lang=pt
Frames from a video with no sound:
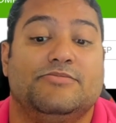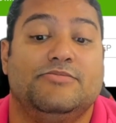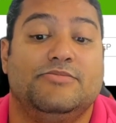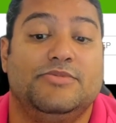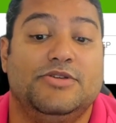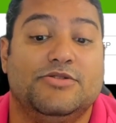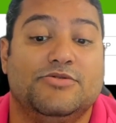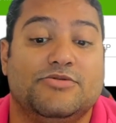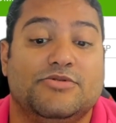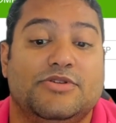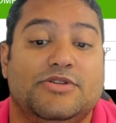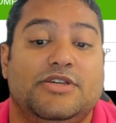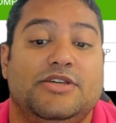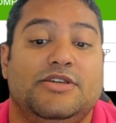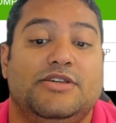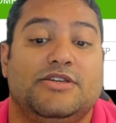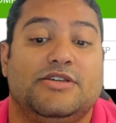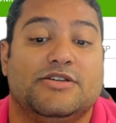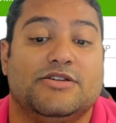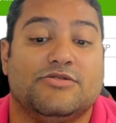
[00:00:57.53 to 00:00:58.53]
R$
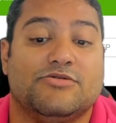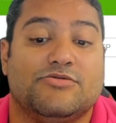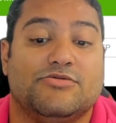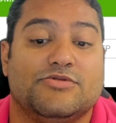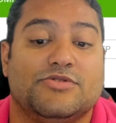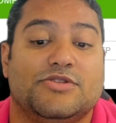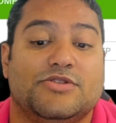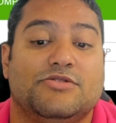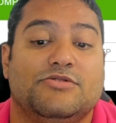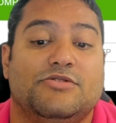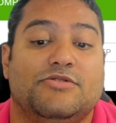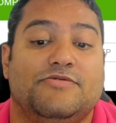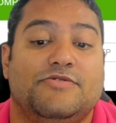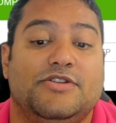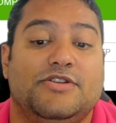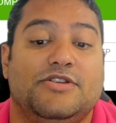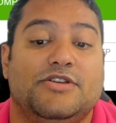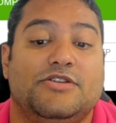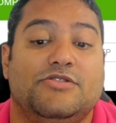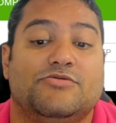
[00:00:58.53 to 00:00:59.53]

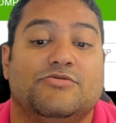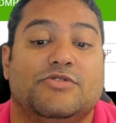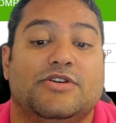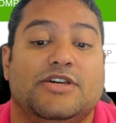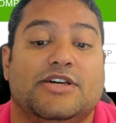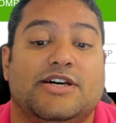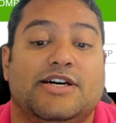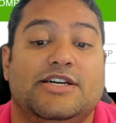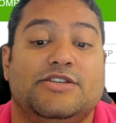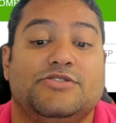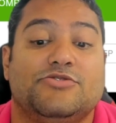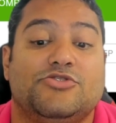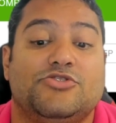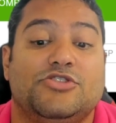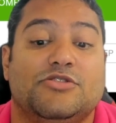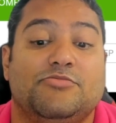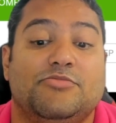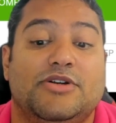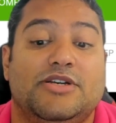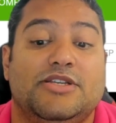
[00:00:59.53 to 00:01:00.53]
1.591 reais. Eu
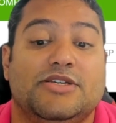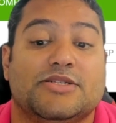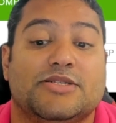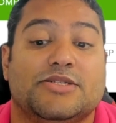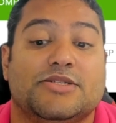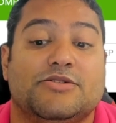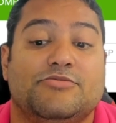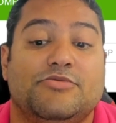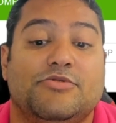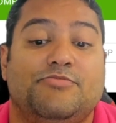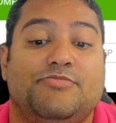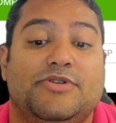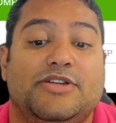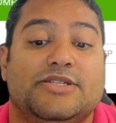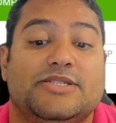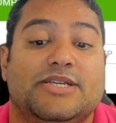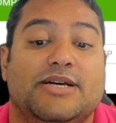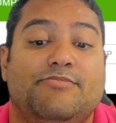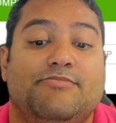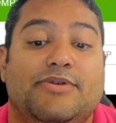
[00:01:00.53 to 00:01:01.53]
chamo a atenção com o
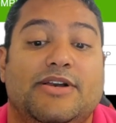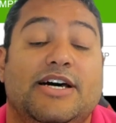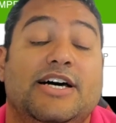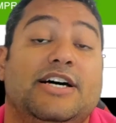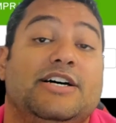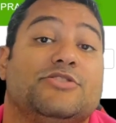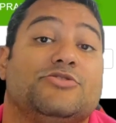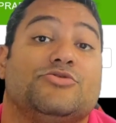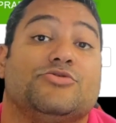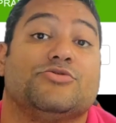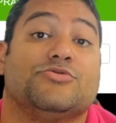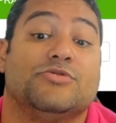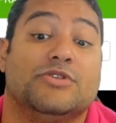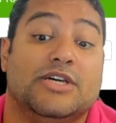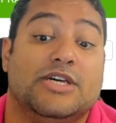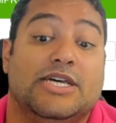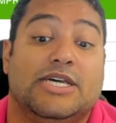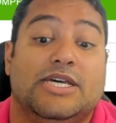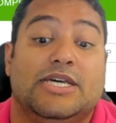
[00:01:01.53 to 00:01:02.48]
preço a prazo.